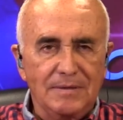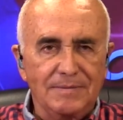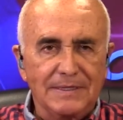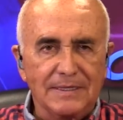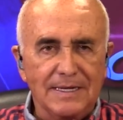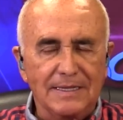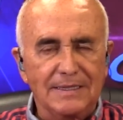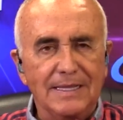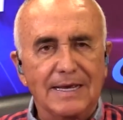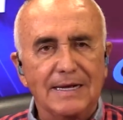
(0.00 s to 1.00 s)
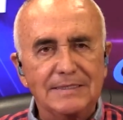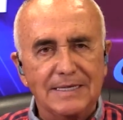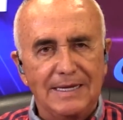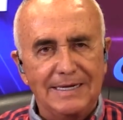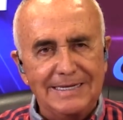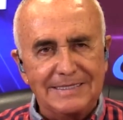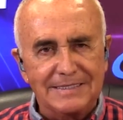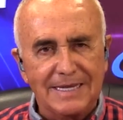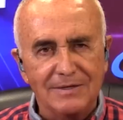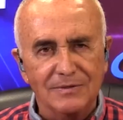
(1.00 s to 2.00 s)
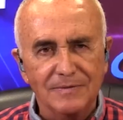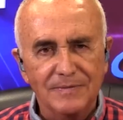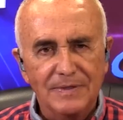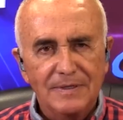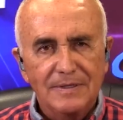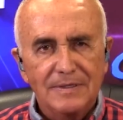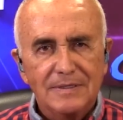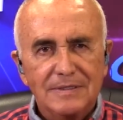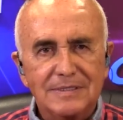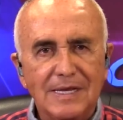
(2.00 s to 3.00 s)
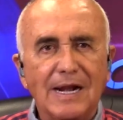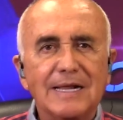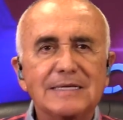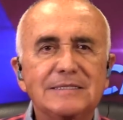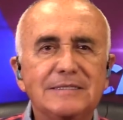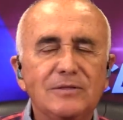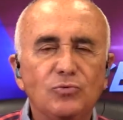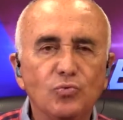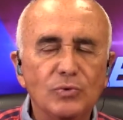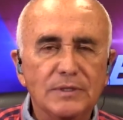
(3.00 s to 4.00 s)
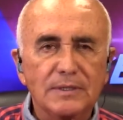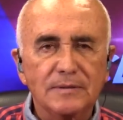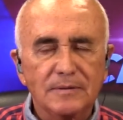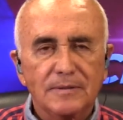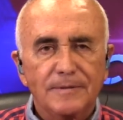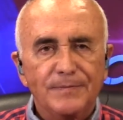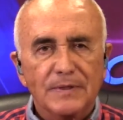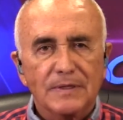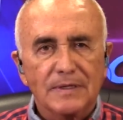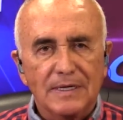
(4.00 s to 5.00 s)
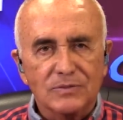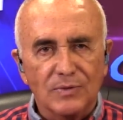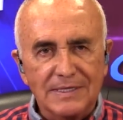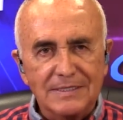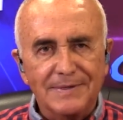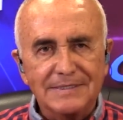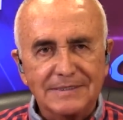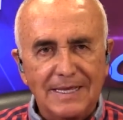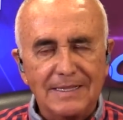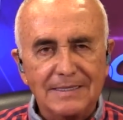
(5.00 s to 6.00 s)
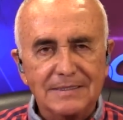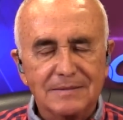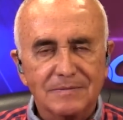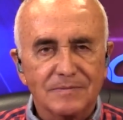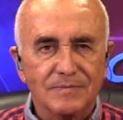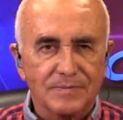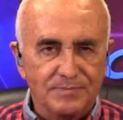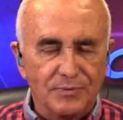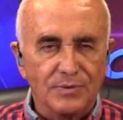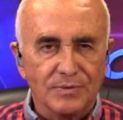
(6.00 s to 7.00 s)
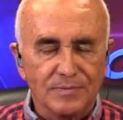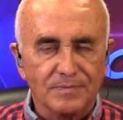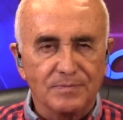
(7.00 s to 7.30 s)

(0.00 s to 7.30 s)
material de caliza necesario, se restituyen las zonas devastadas por,